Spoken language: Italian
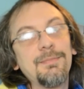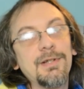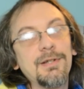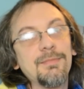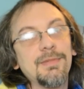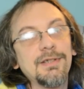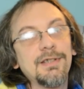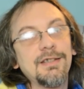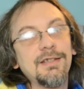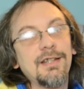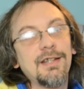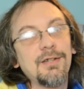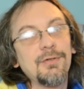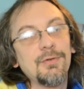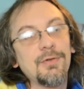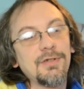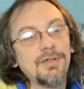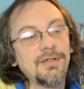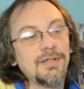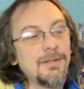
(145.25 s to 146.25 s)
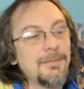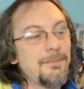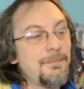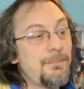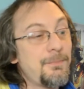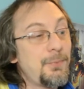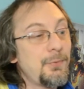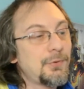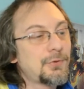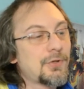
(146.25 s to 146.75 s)
per mantenere l'ordine,
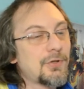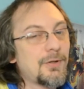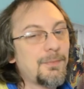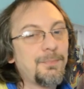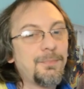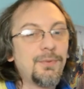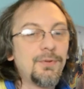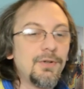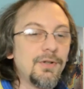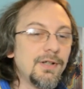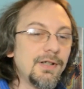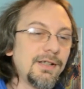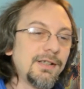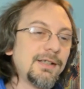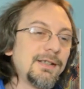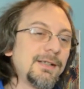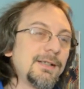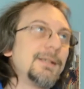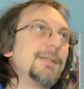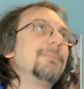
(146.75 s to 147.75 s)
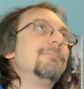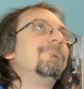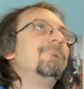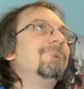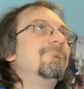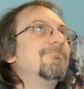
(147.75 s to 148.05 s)
purtroppo eh,